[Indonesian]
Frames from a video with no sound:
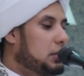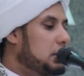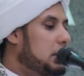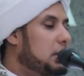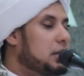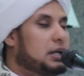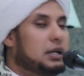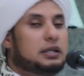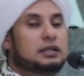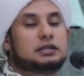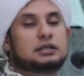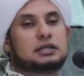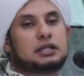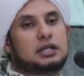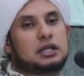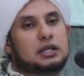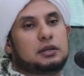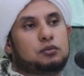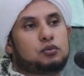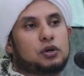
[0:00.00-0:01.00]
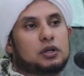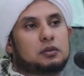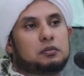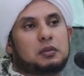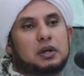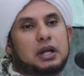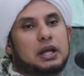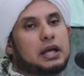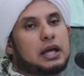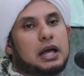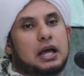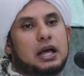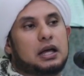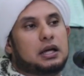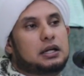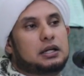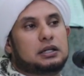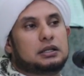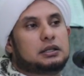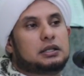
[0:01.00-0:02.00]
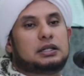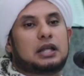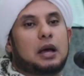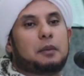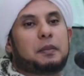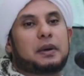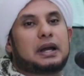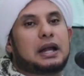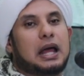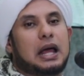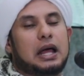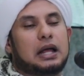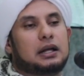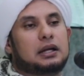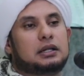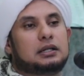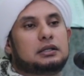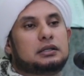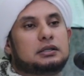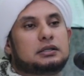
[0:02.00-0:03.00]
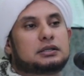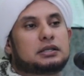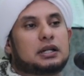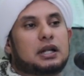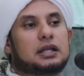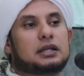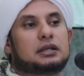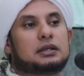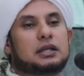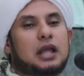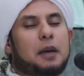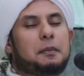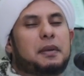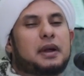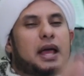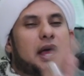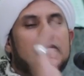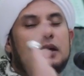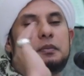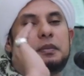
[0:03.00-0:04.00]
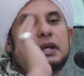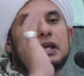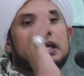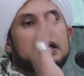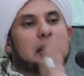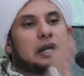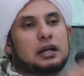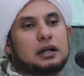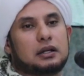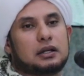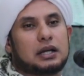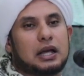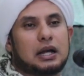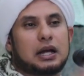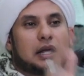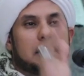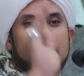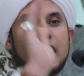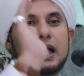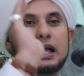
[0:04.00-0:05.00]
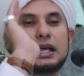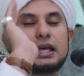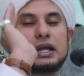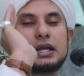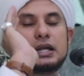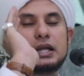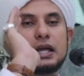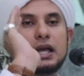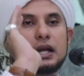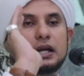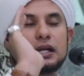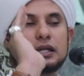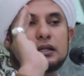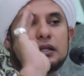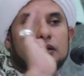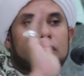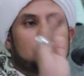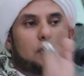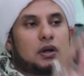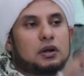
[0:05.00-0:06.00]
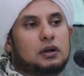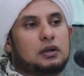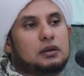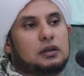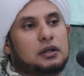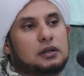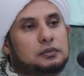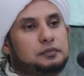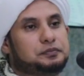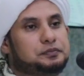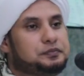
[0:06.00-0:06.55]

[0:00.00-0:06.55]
dan rezeki buat mereka tidak pernah senang, tidak pernah dipikir karena yakin dengan ketentuan Allah.